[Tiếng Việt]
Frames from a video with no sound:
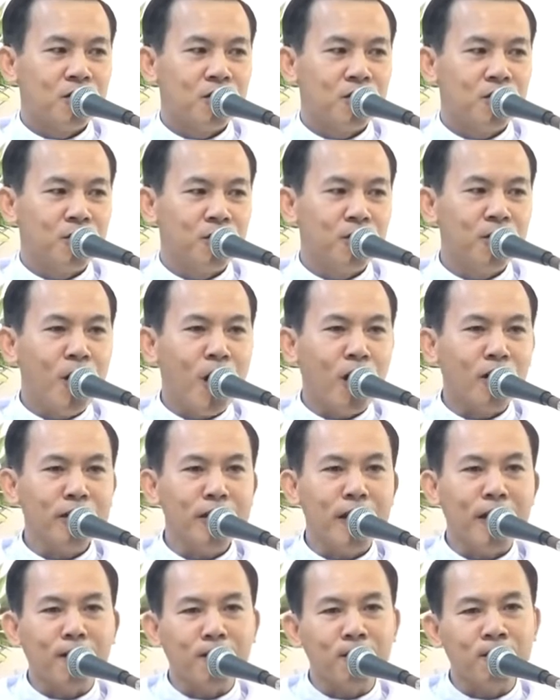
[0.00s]
Chúa đón
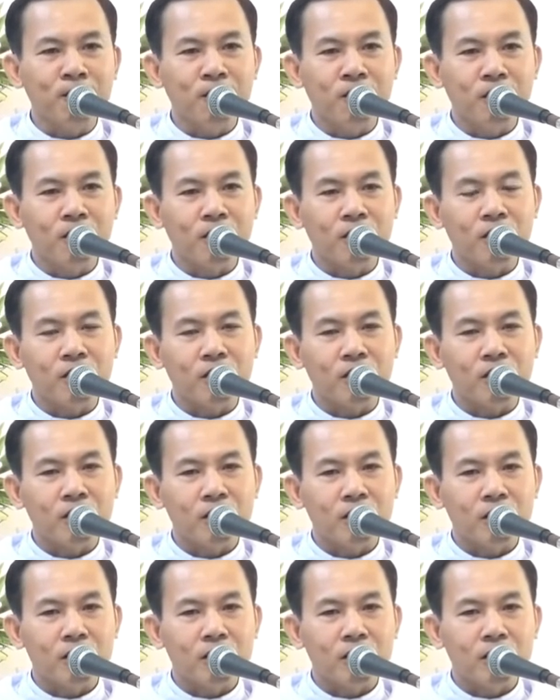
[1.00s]
nhận được
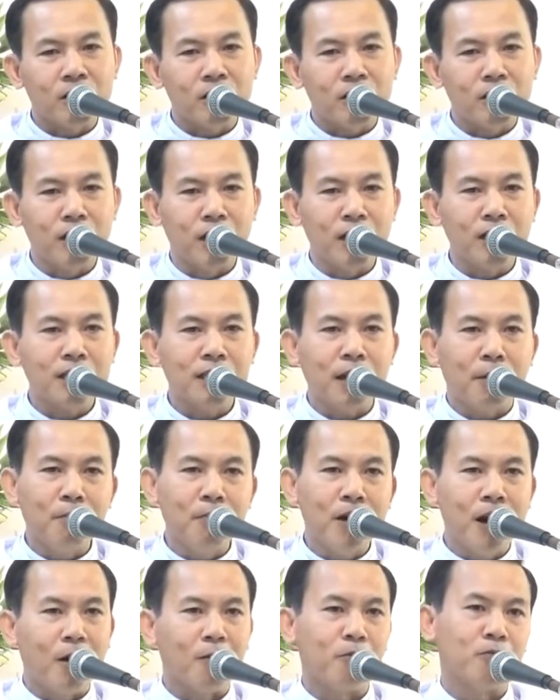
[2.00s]
những tấm
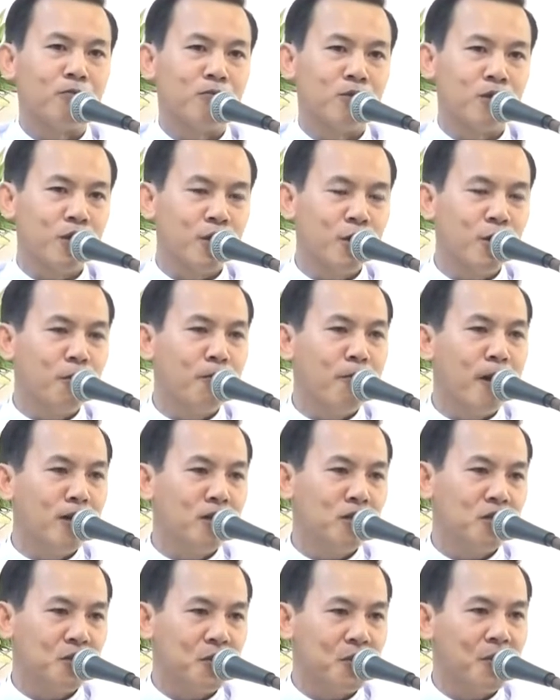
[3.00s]
lòng yêu
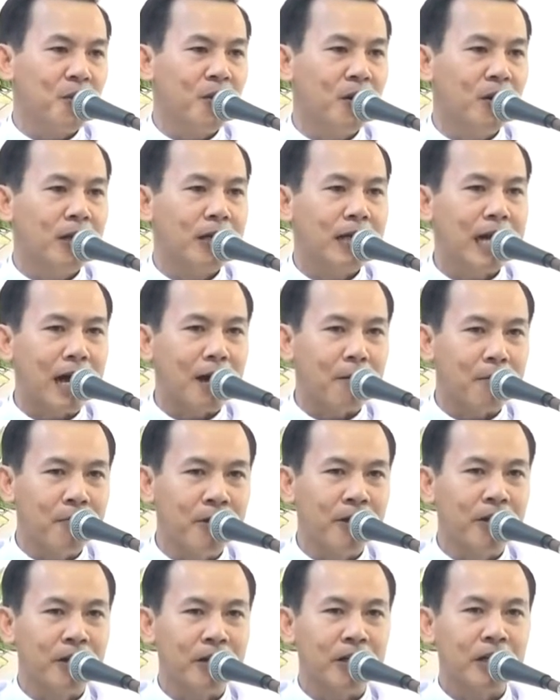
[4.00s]
mến Chúa, đặc
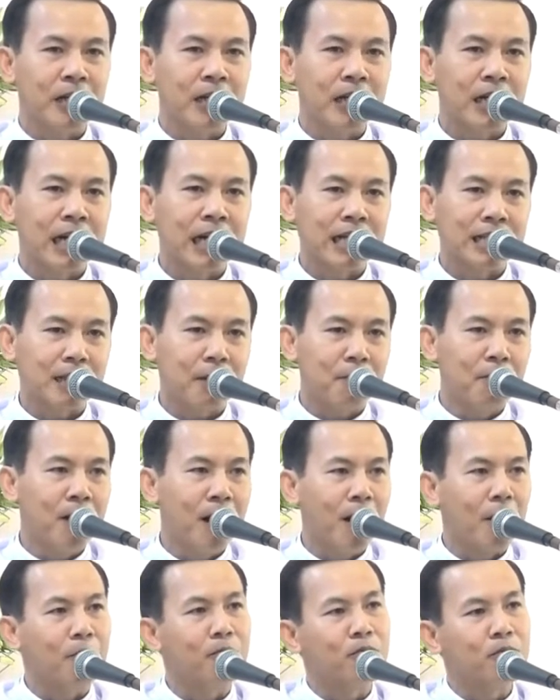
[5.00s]
biệt là tấm
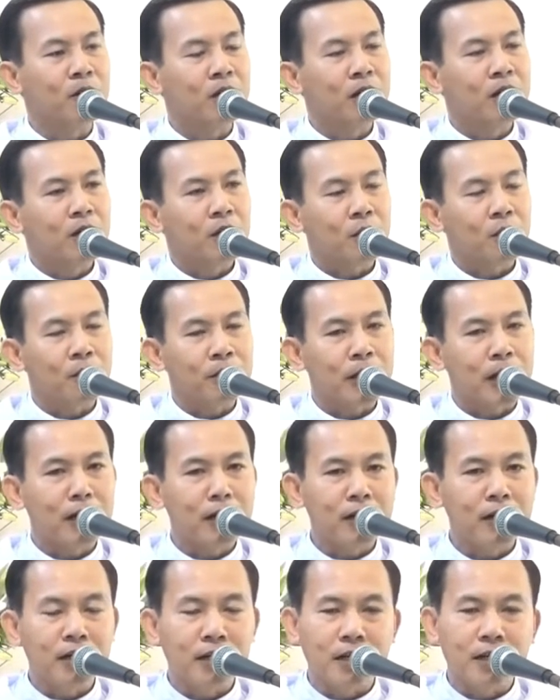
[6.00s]
lòng của
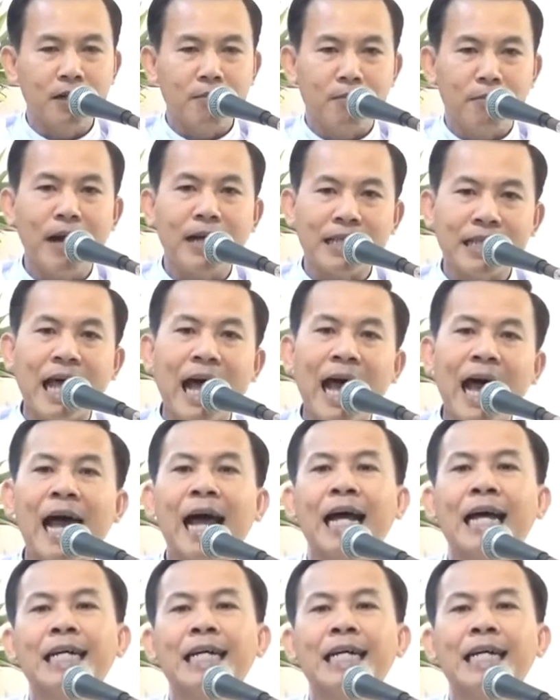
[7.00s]
thánh nữ Mác-ta.